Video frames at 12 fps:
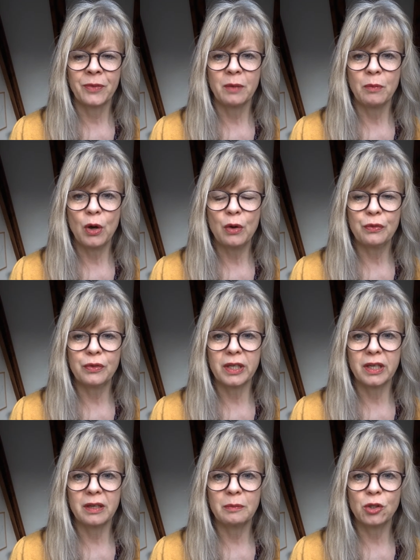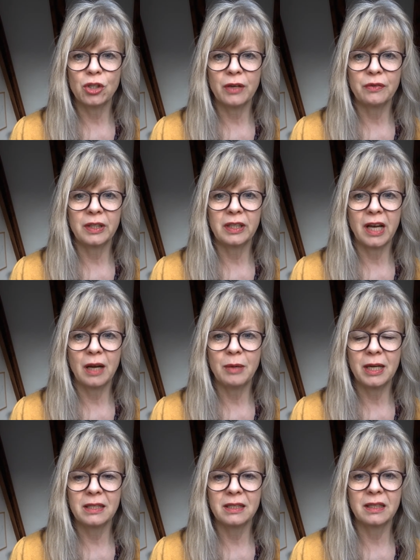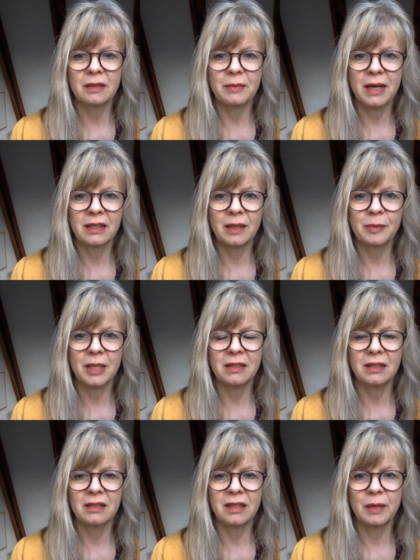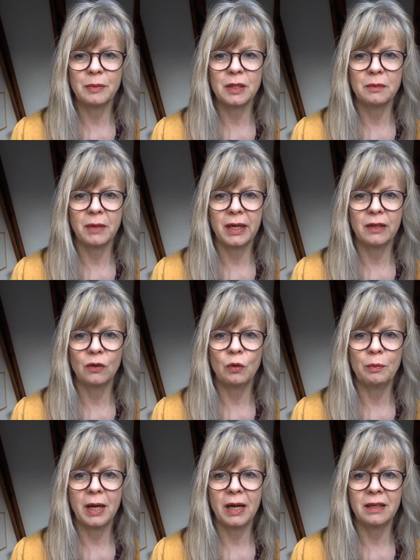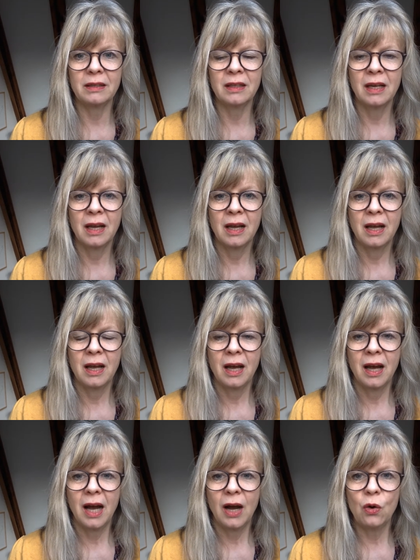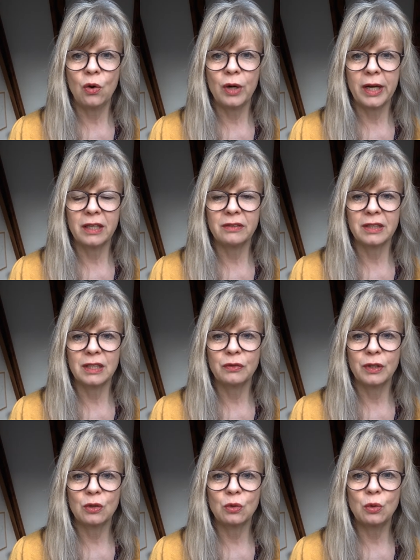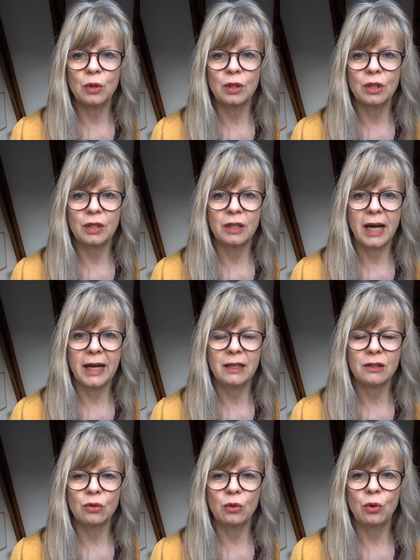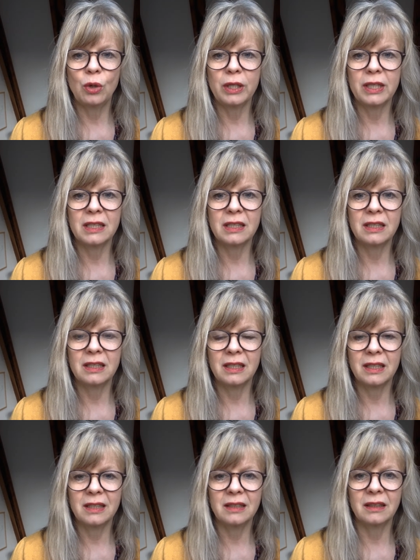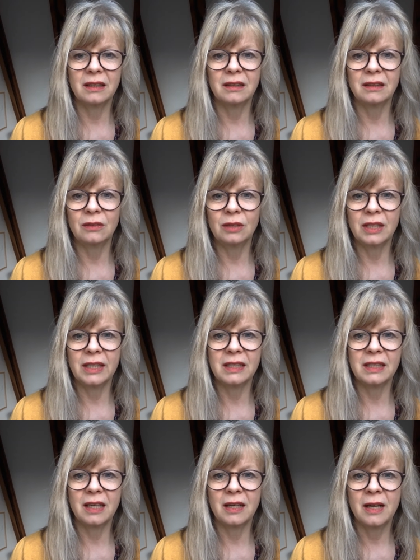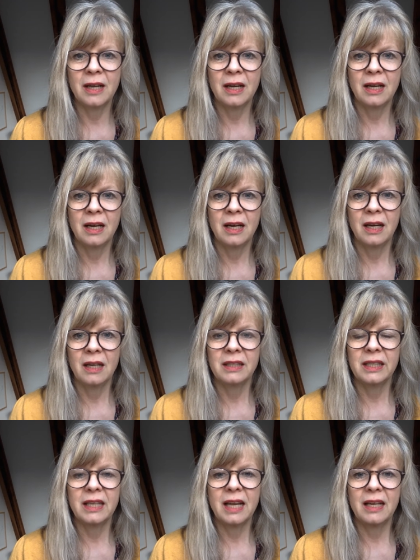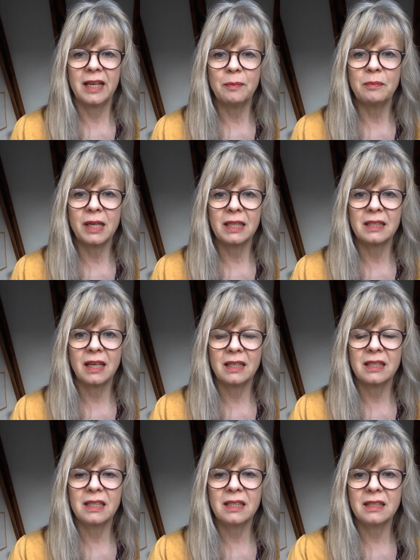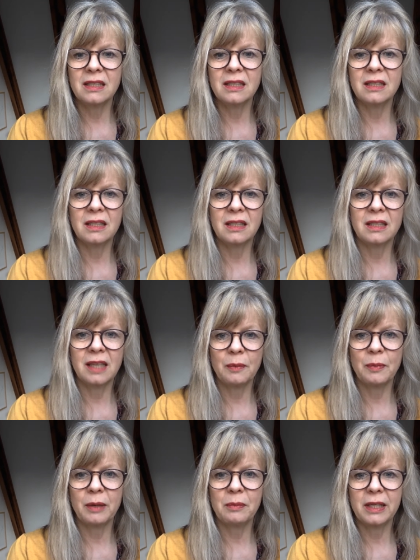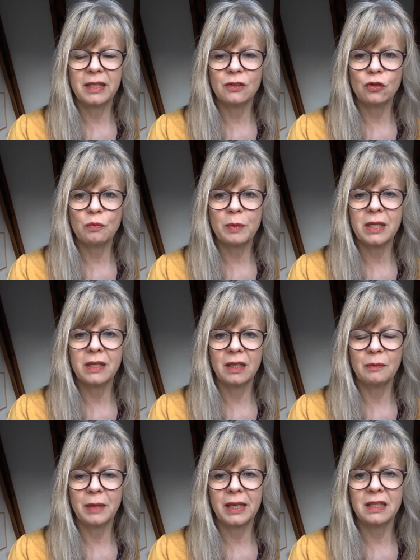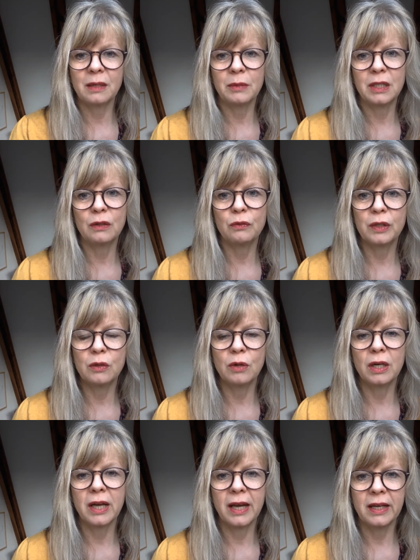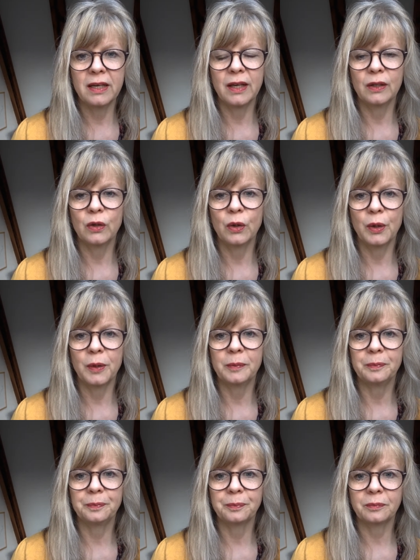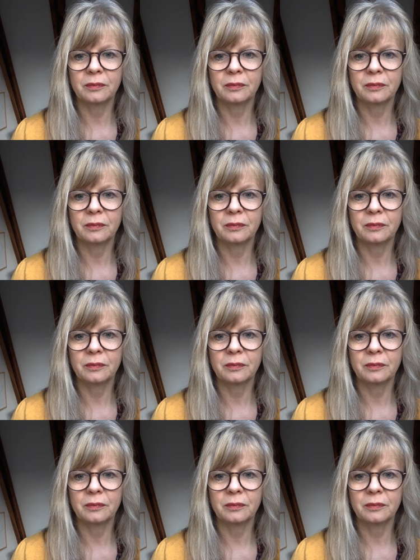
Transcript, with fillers: immer öfter beschäftigt habe, als ich gemerkt habe, dass ich selbst in meinen Romanen auch etwas versuche einzuholen, dass ich die Leserinnen und Leser Dinge erleben lasse, an die sie sich dann beim Lesen später gemeinsam mit den Figuren erinnern können.